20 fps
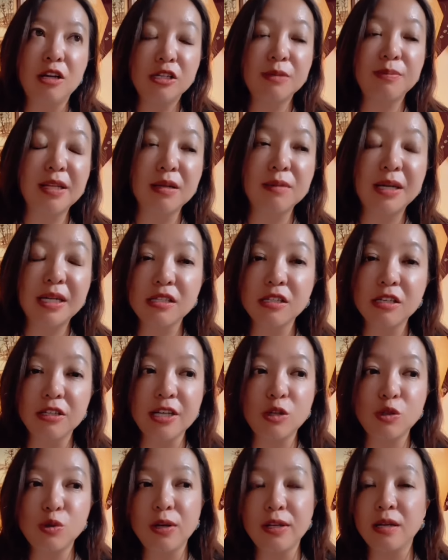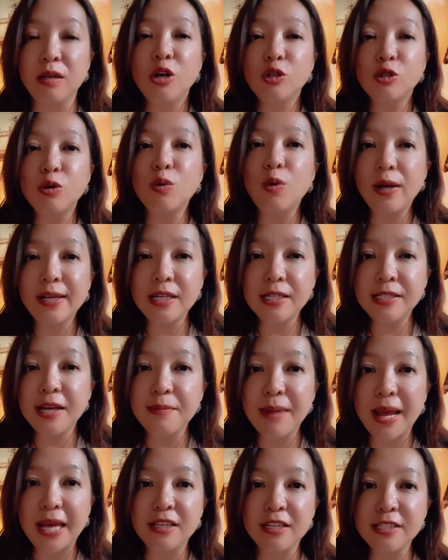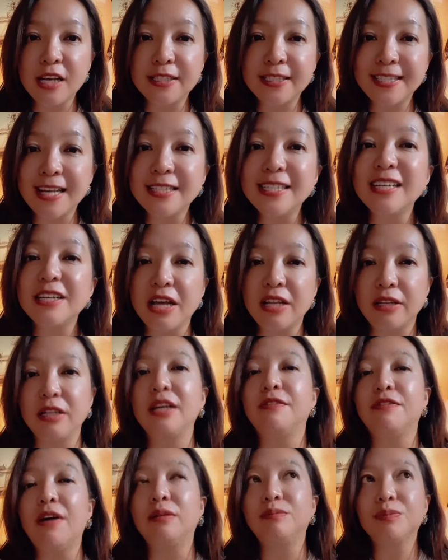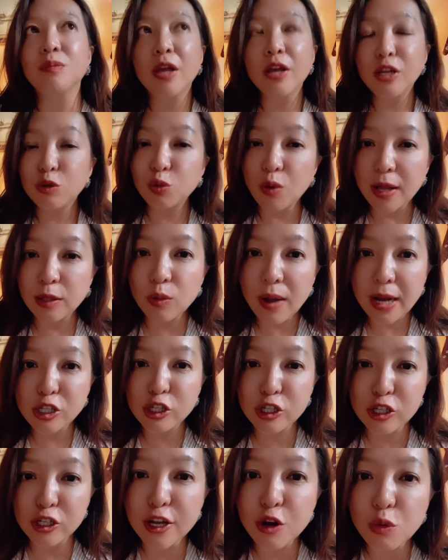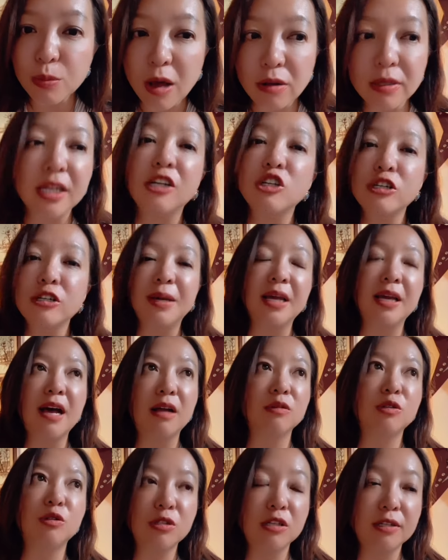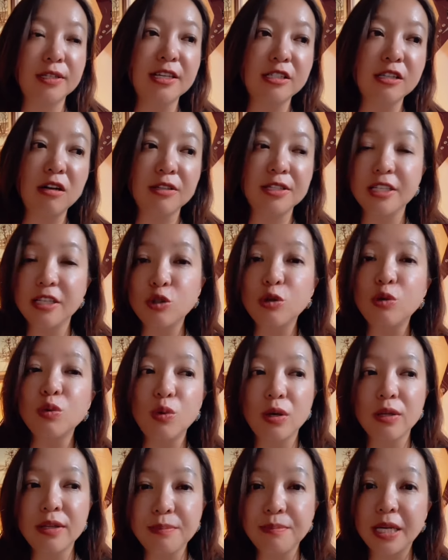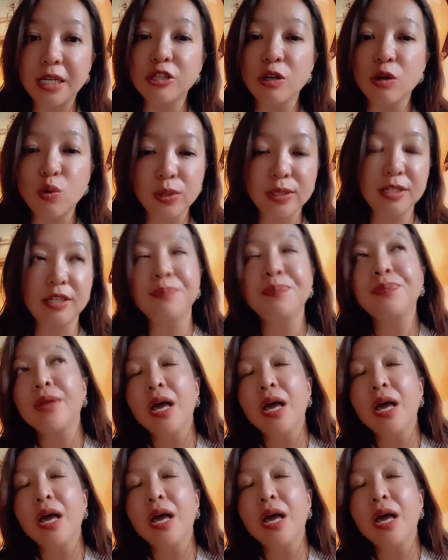视频的名字叫做《中国那些美的像仙境一样的地方》，短短十六秒的一个视频啊，就是介绍了几个中国的名胜古迹。